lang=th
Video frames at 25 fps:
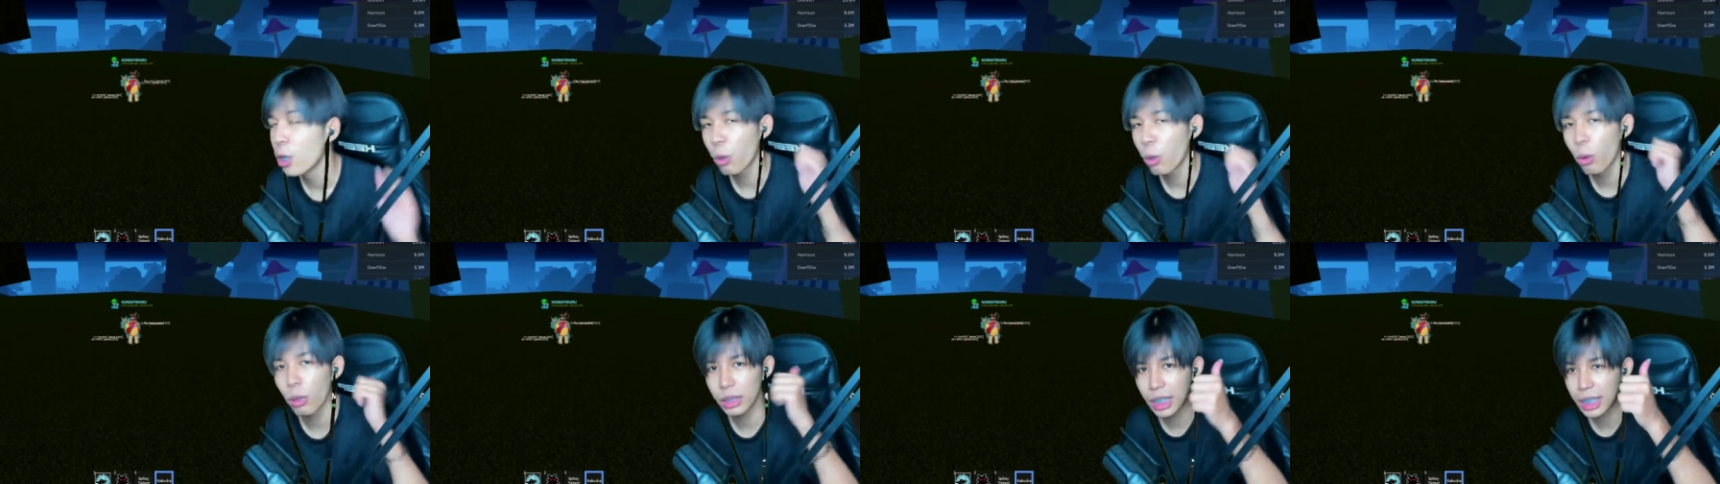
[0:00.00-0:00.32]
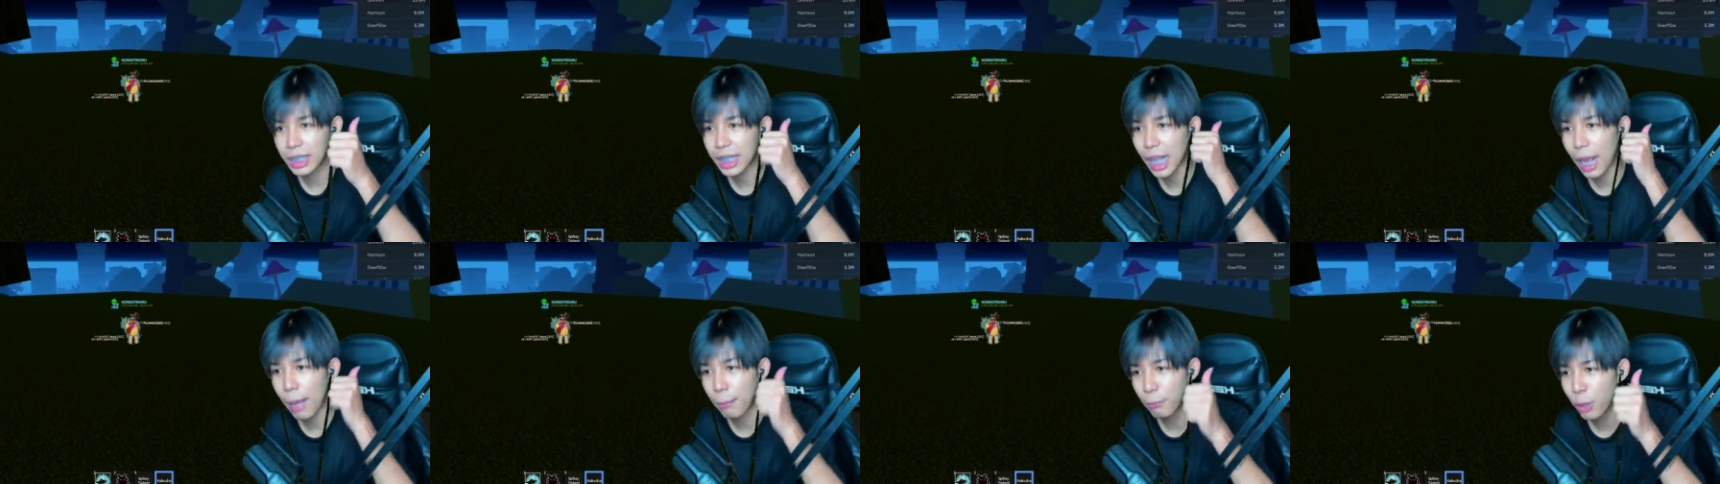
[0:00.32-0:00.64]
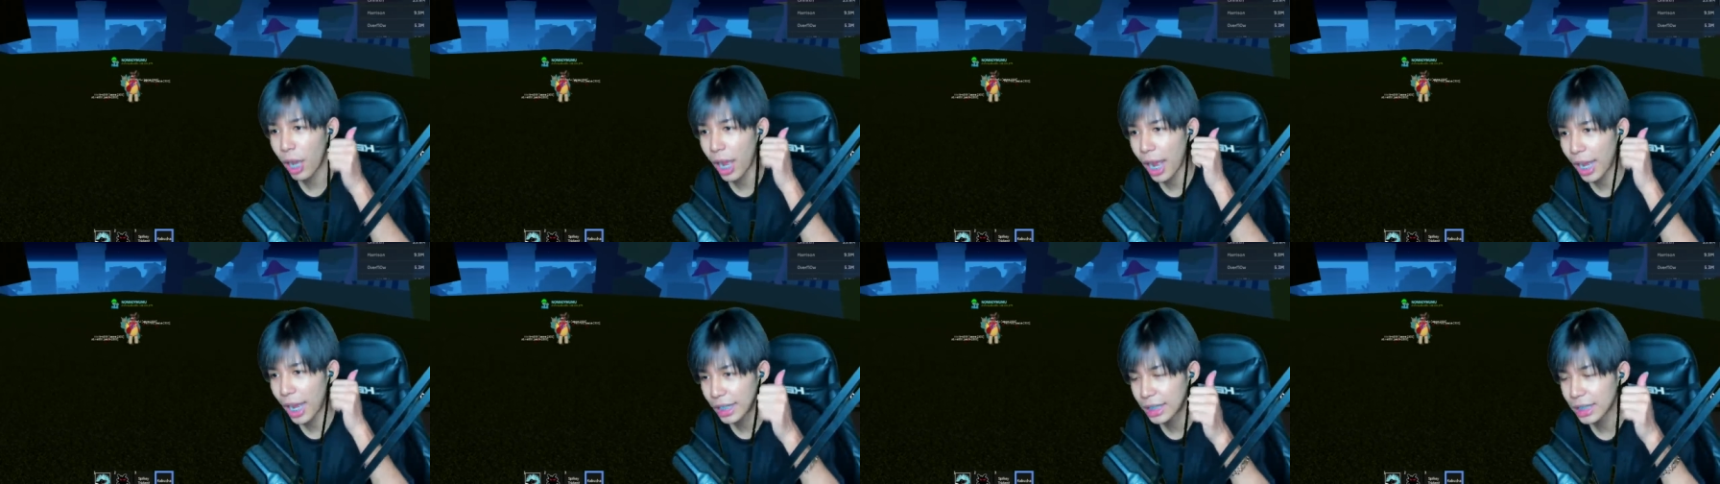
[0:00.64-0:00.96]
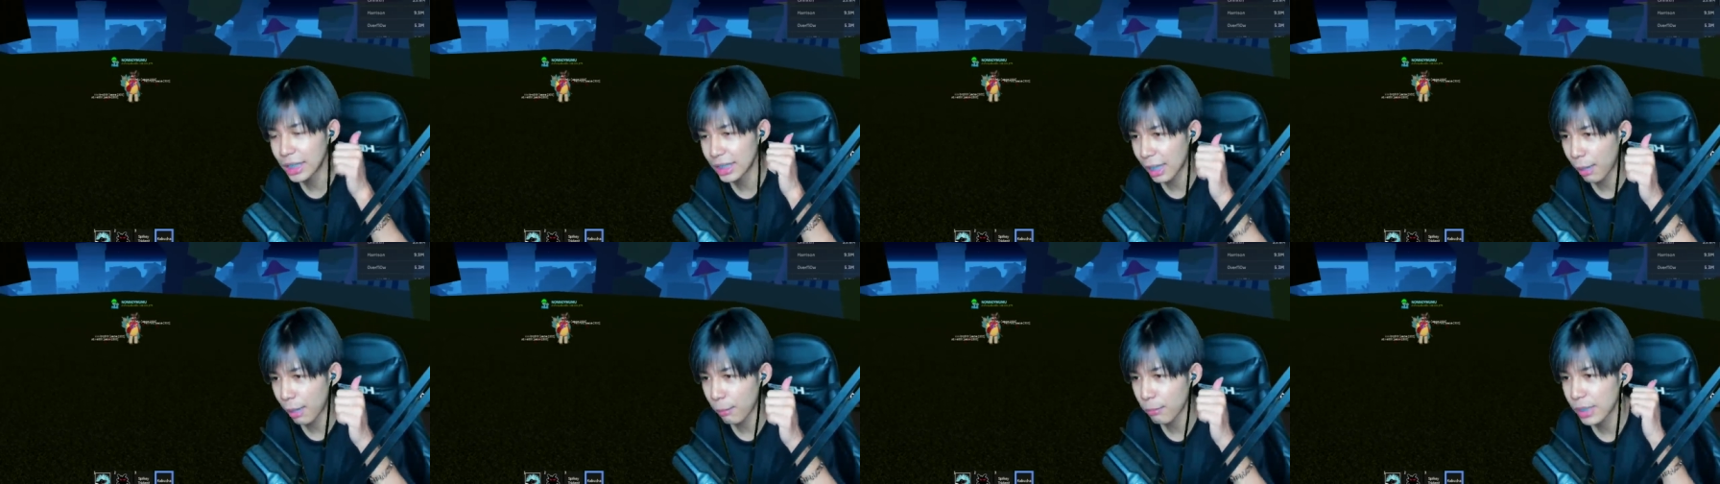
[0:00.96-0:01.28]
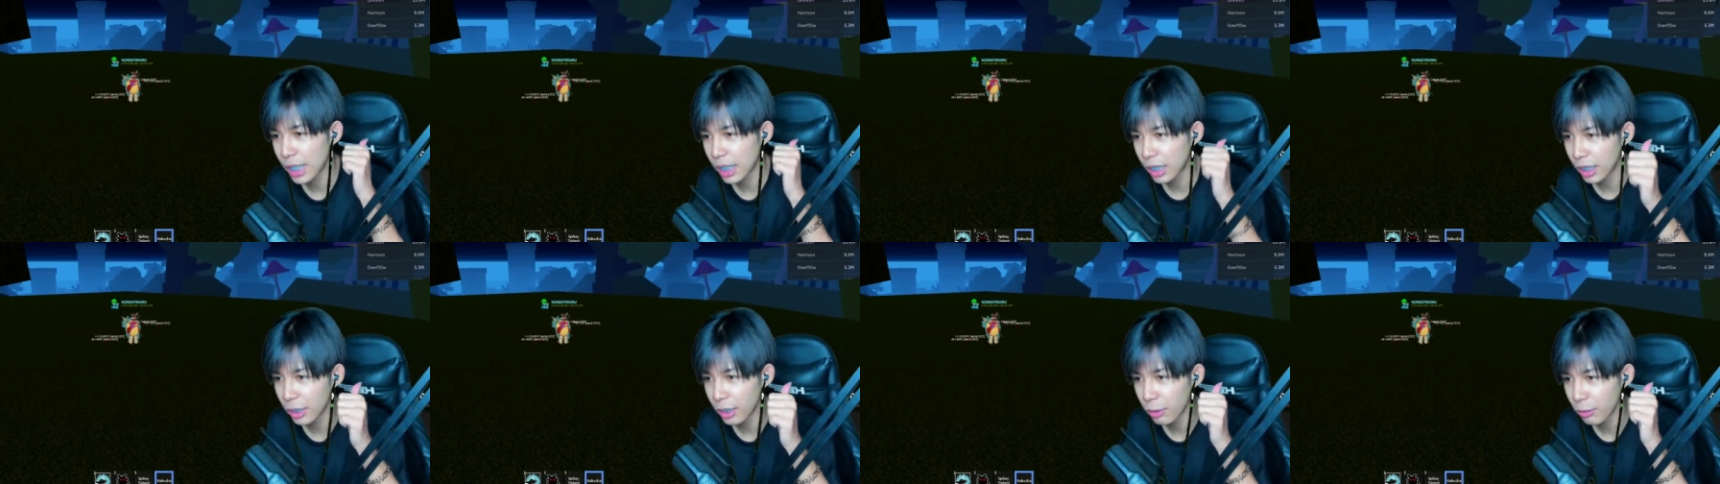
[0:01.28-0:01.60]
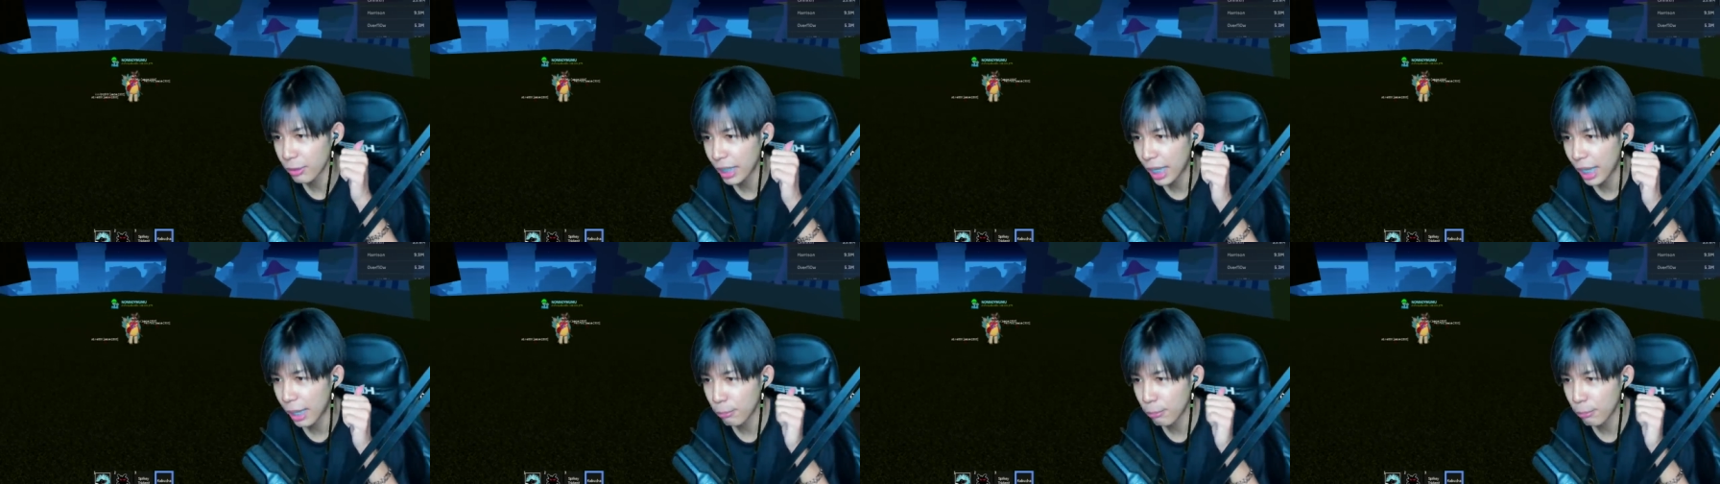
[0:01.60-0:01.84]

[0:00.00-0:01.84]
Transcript: กดติดตามด้วยให้ถึงสามแสนเร็วๆนะครับ